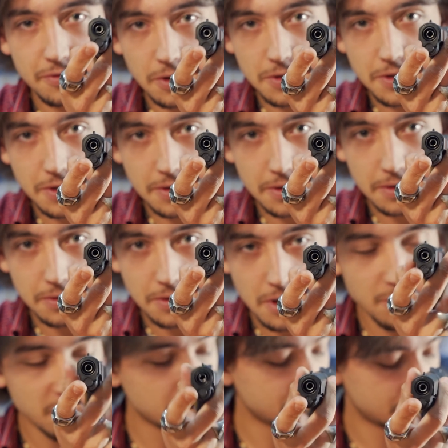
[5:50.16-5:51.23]
w kolcie, tego nie
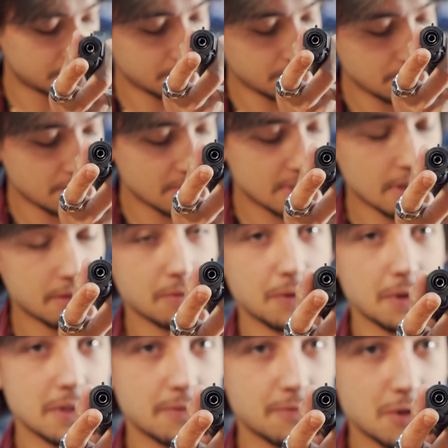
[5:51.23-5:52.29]
ma. Za to
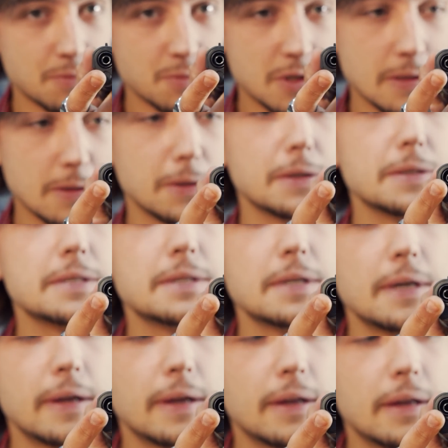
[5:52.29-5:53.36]
jest w czymś, co jest
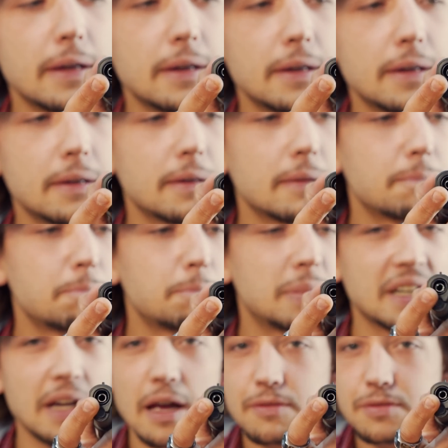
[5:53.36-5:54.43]
e,
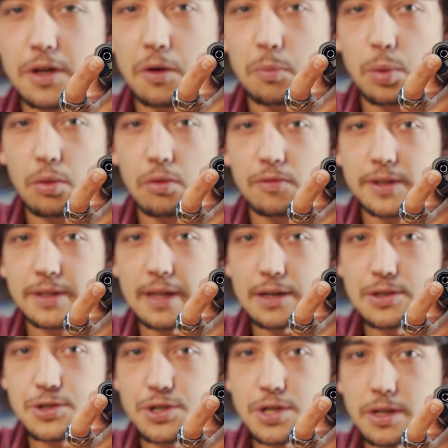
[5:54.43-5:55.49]
prawie o połowę
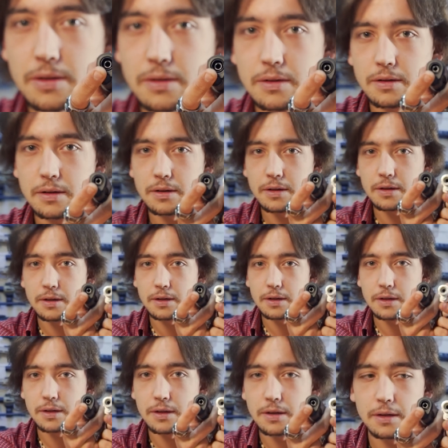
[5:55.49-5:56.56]
tańsze
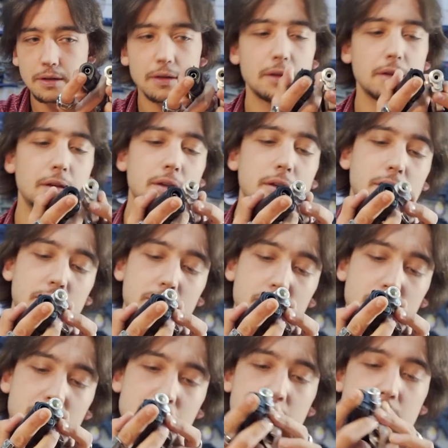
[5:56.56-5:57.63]
i
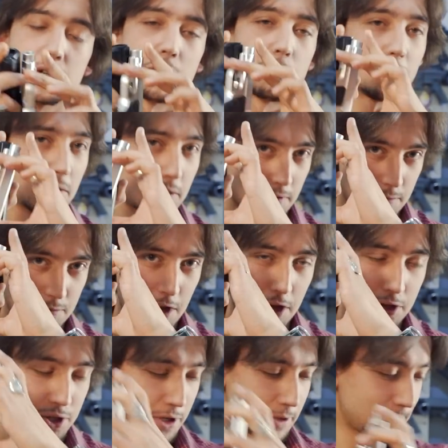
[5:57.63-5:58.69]
myślę, że o połowę
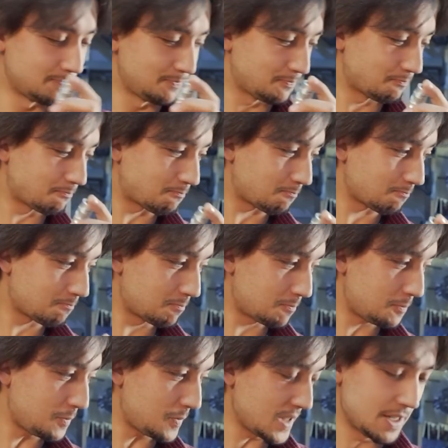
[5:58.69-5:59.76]
mniejsze.
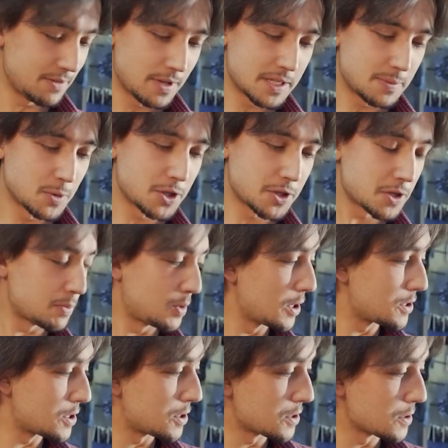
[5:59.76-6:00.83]
Więc możecie
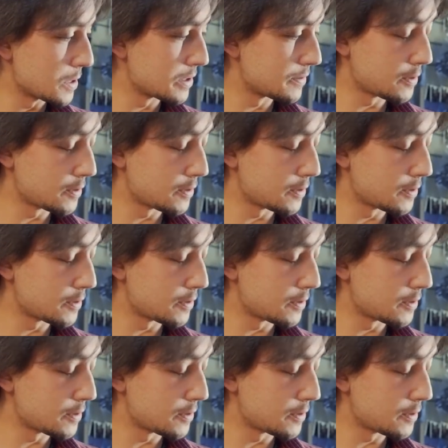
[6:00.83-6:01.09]
polecieć trochę z